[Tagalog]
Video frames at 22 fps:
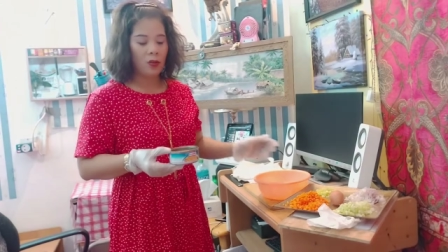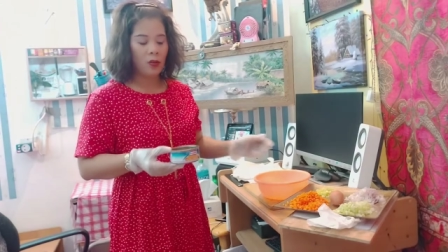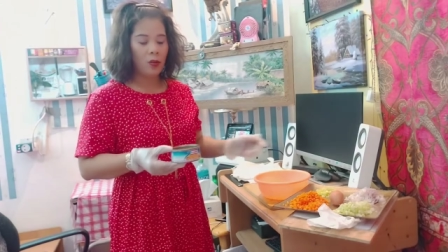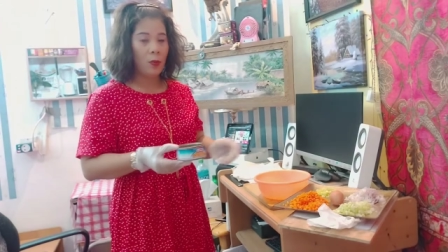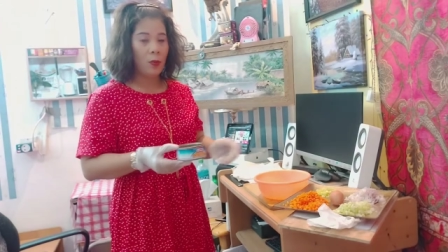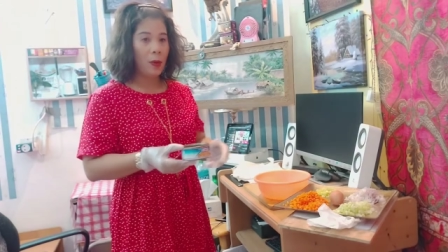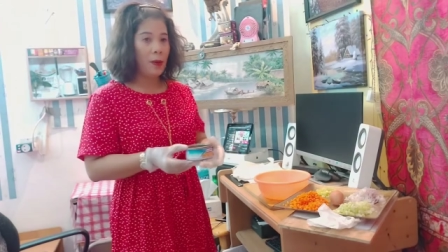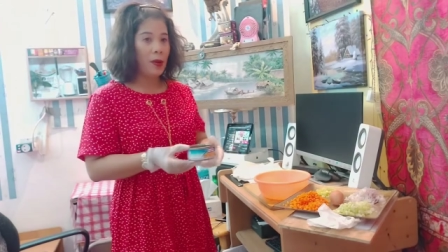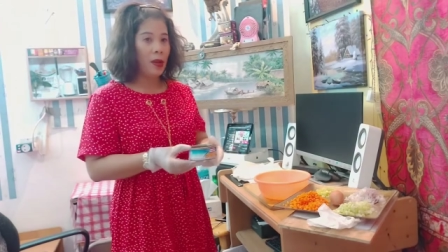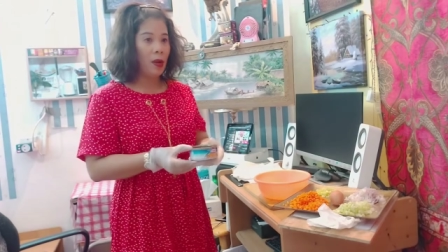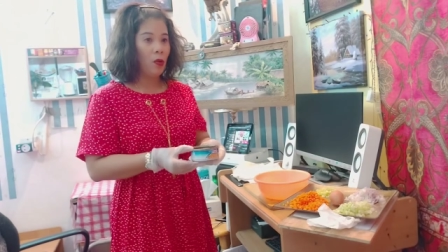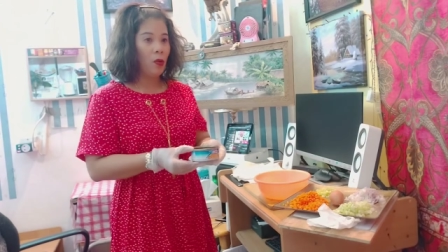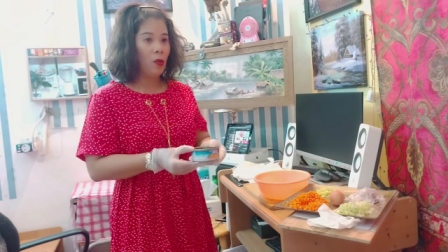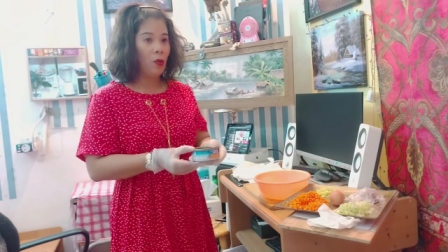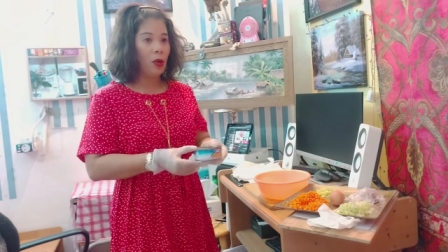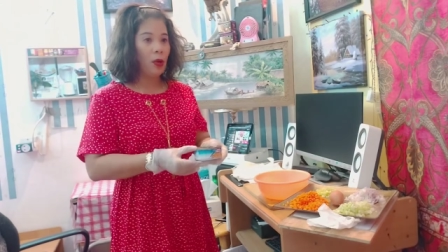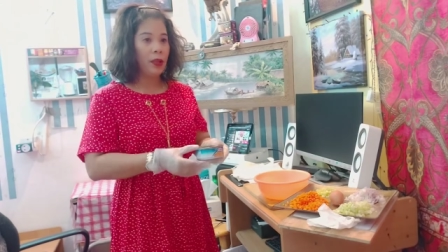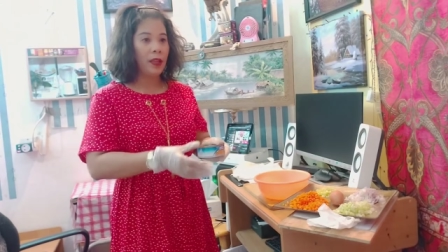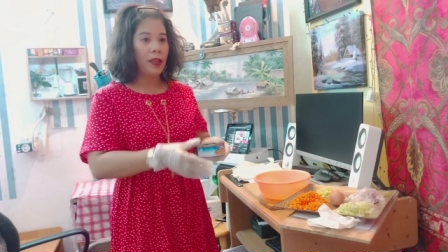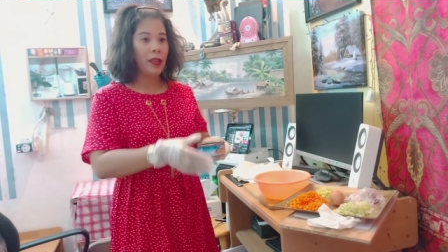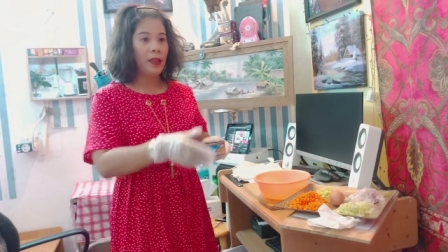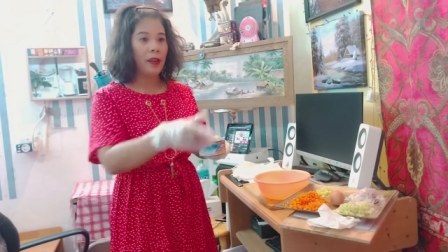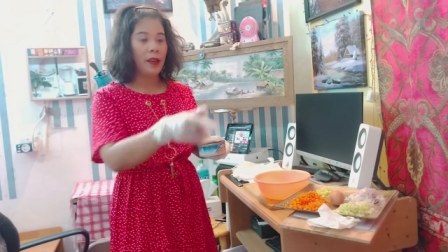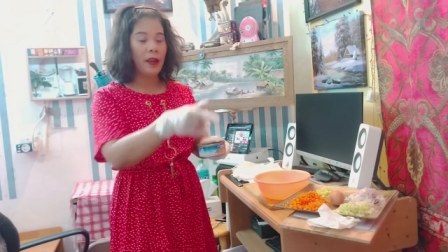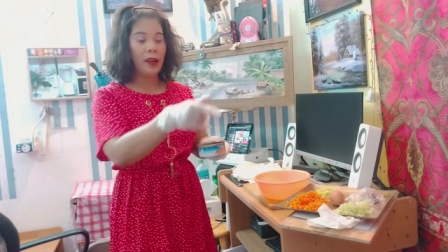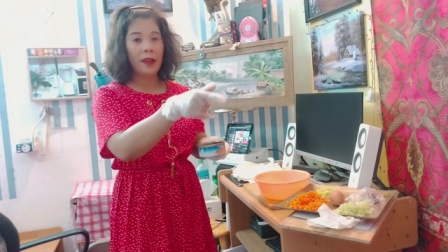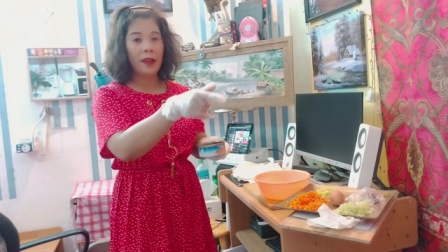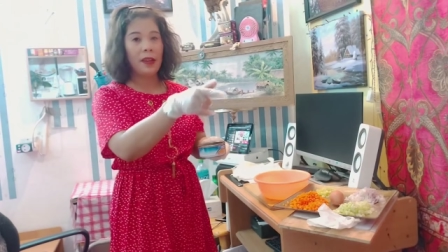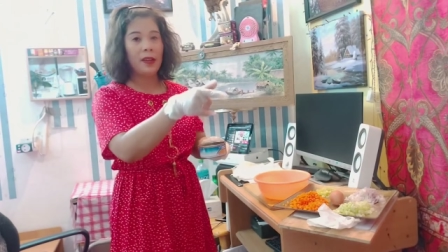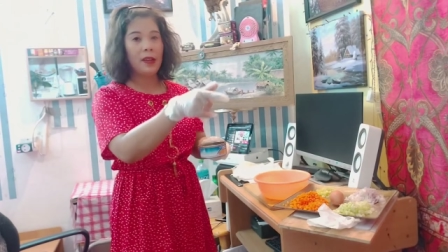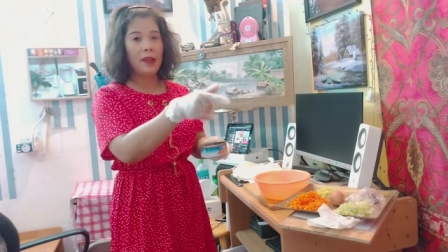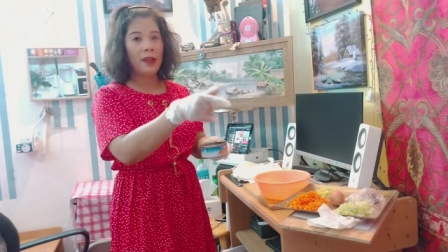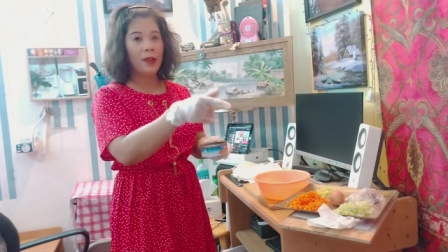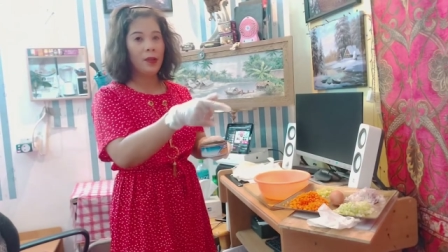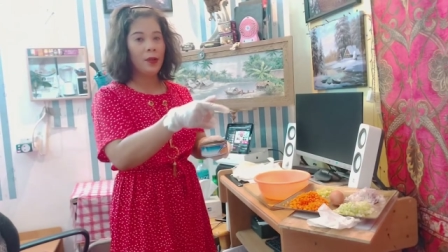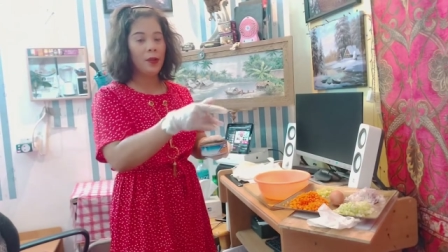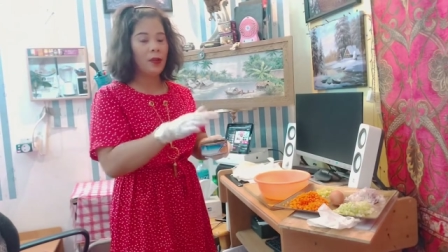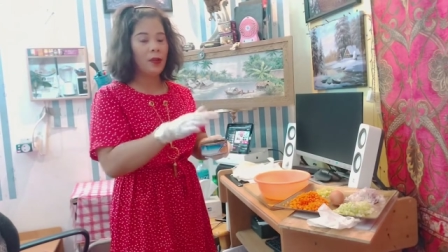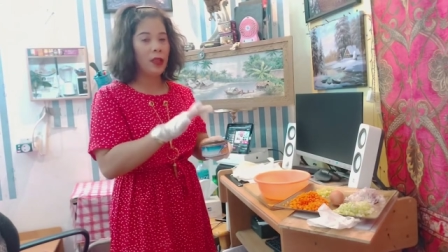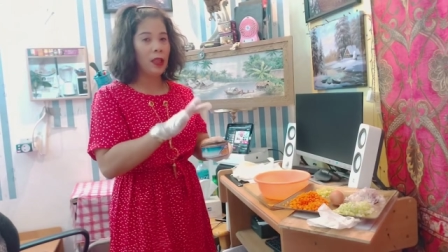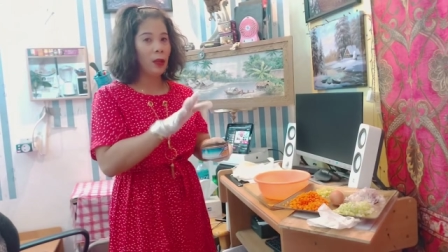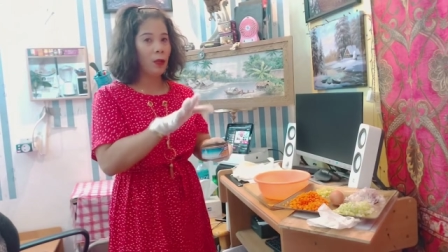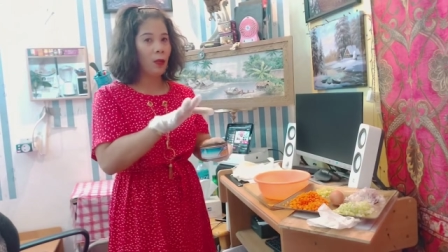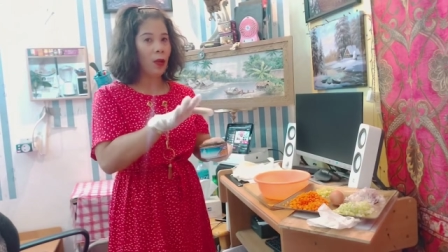So, mamaya kukuha tayo ng harina
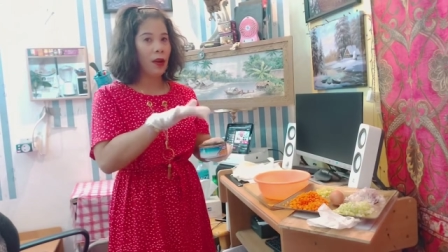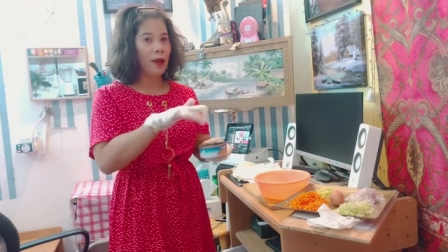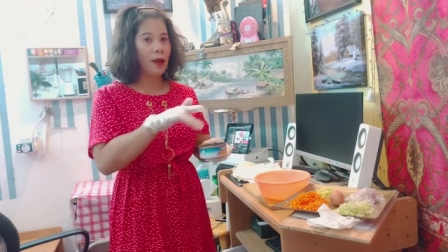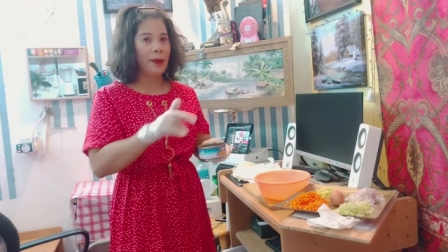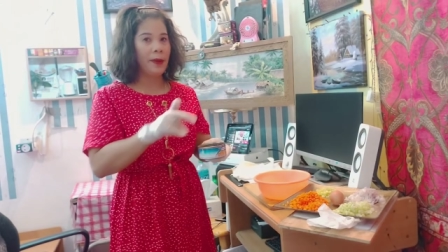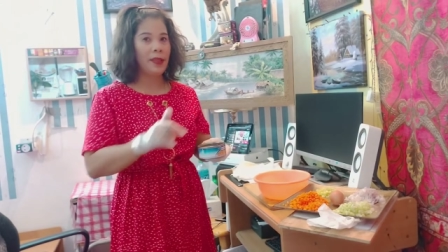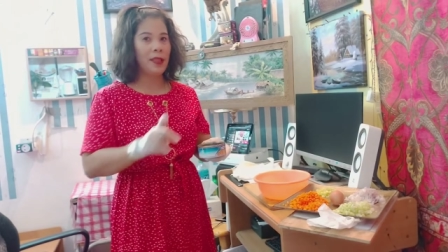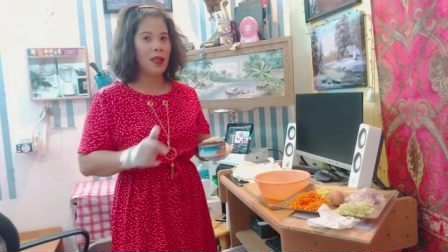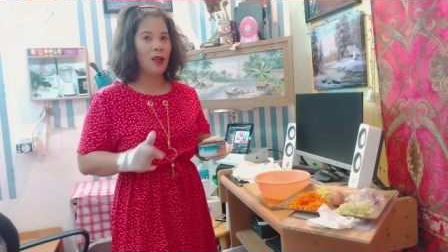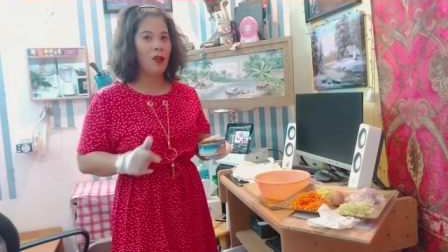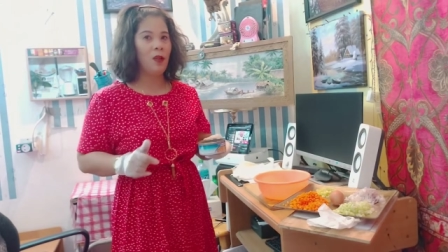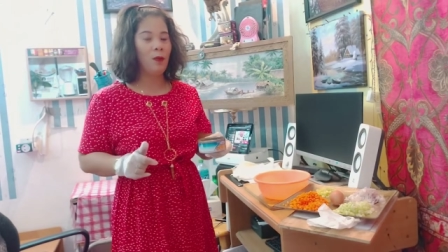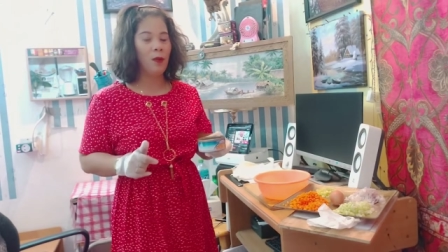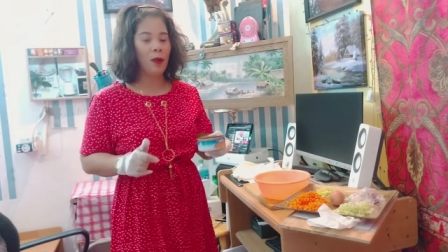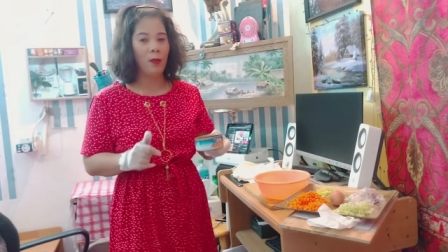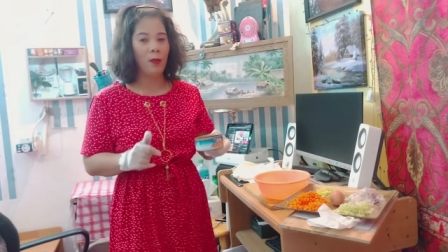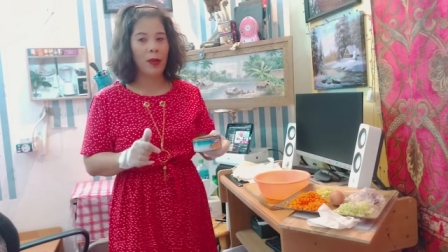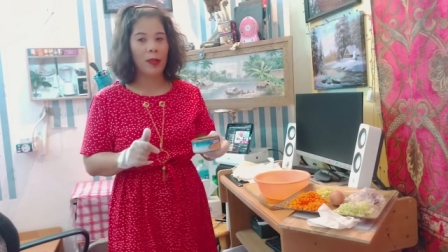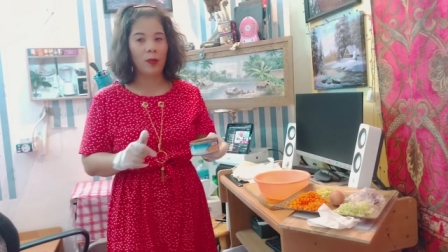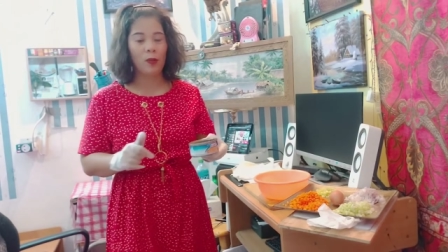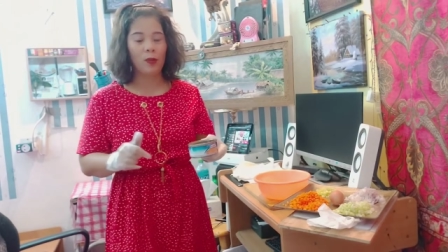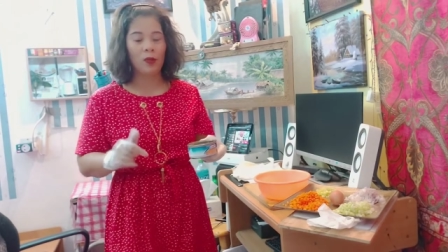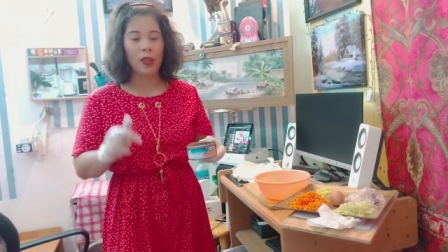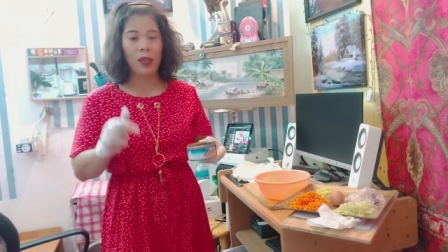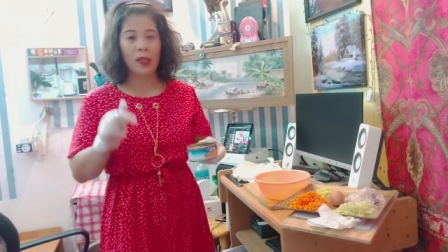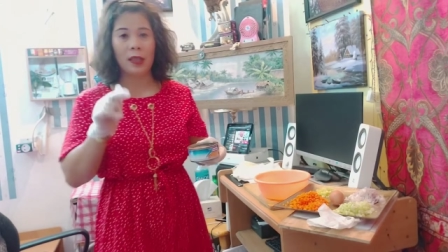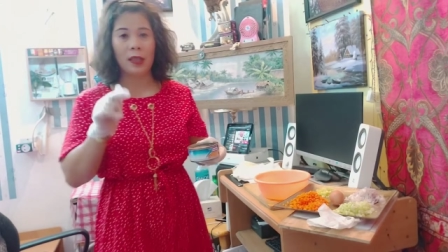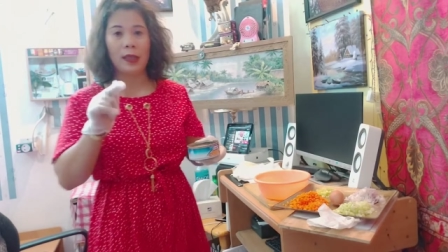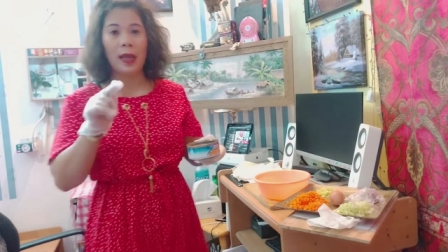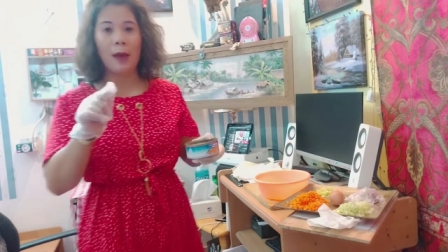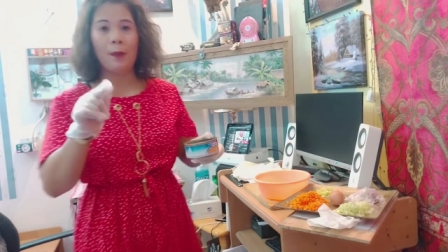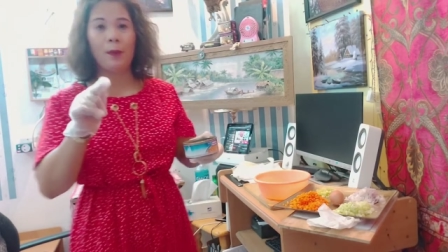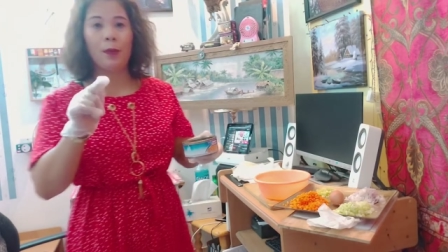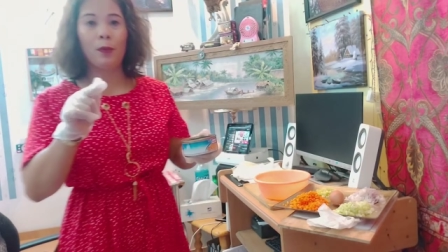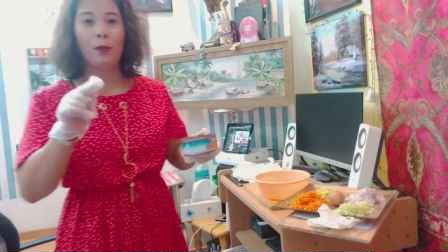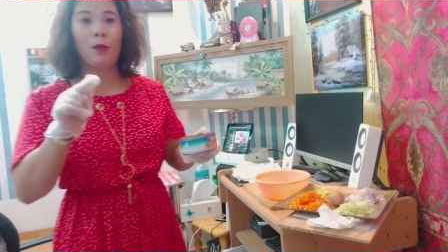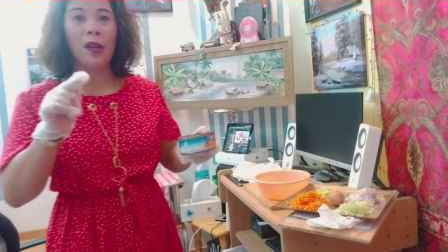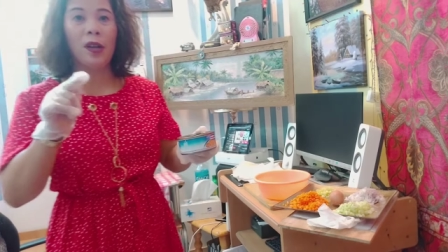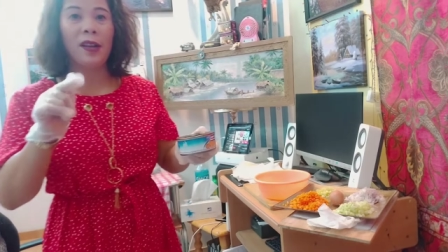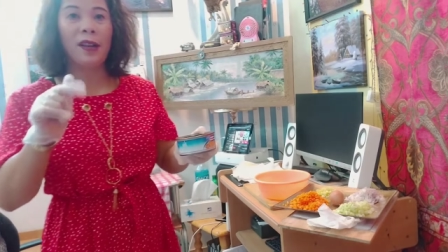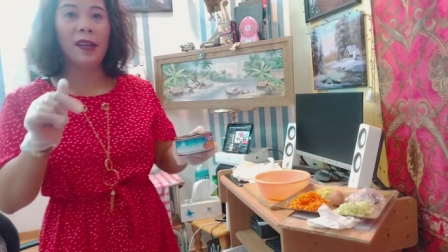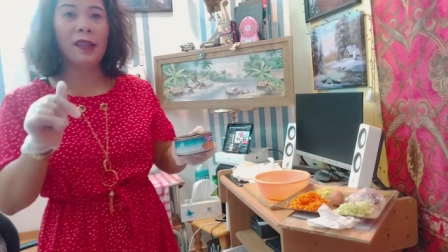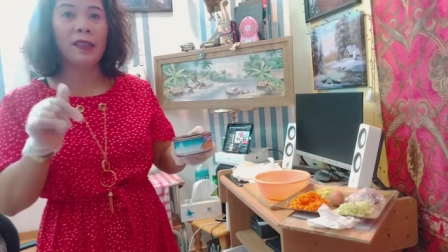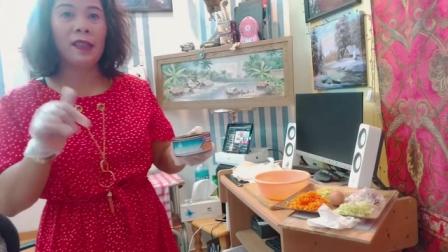doon. Dito lang naman sa loob ng kwarto. So, itatapon
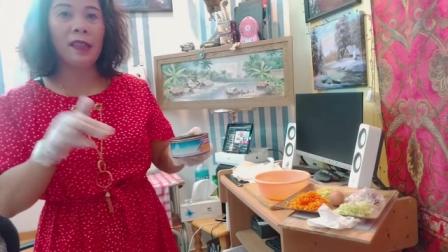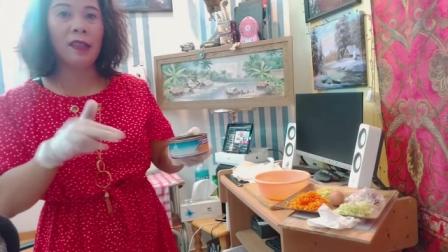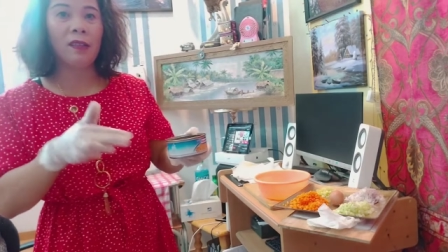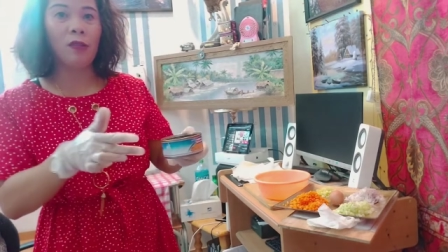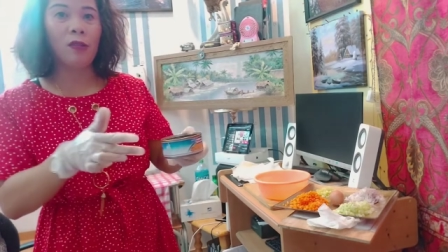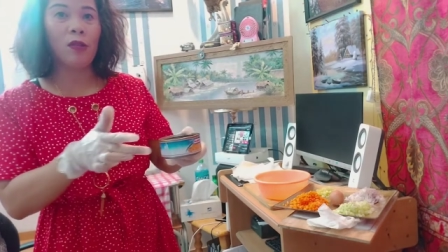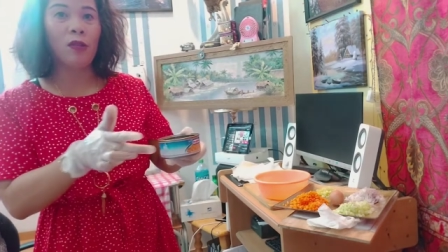muna natin